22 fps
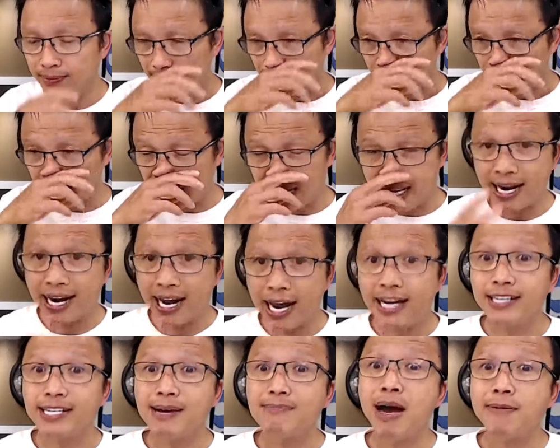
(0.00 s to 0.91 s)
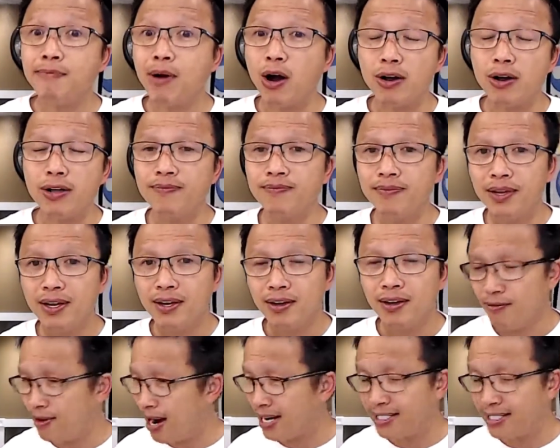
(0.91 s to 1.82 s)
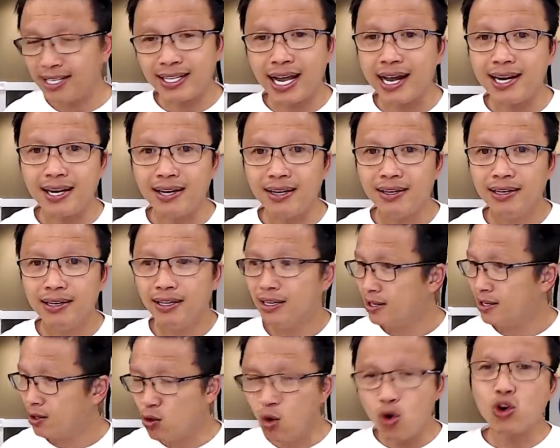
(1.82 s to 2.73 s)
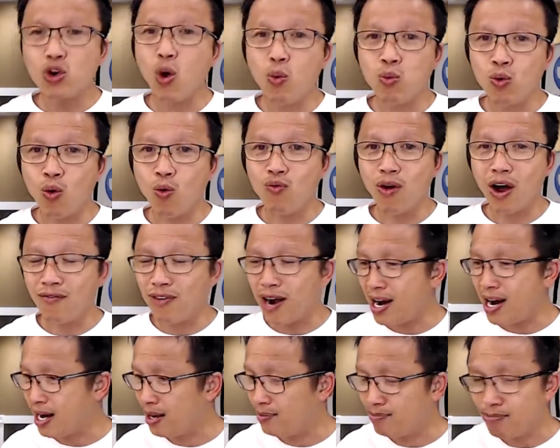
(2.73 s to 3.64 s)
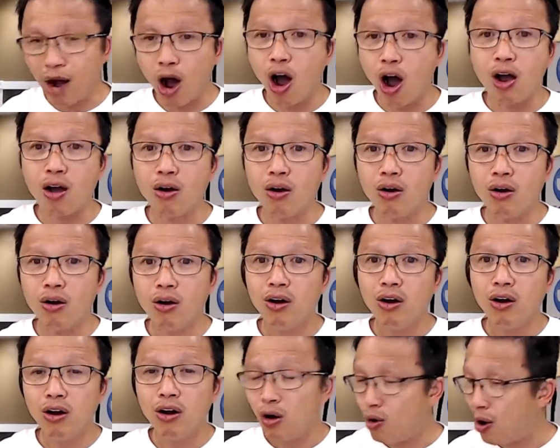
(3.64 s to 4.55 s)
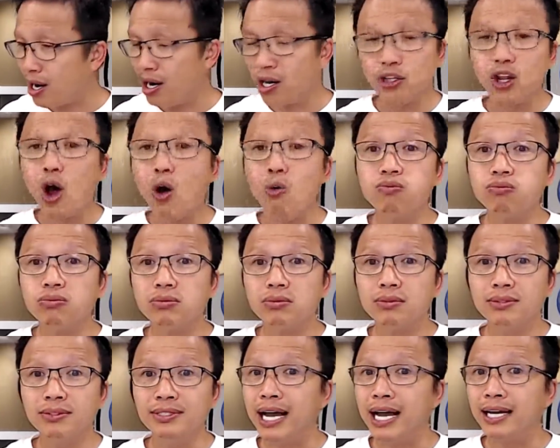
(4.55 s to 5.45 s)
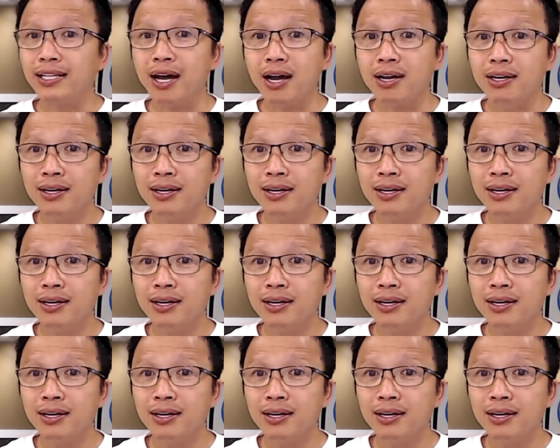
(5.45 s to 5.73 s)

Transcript: và cái này anh sẽ mệt mỏi và anh sẽ thấy nè cuối cùng cũng vẫn phải là bỏ hoặc là tốt vậy thôi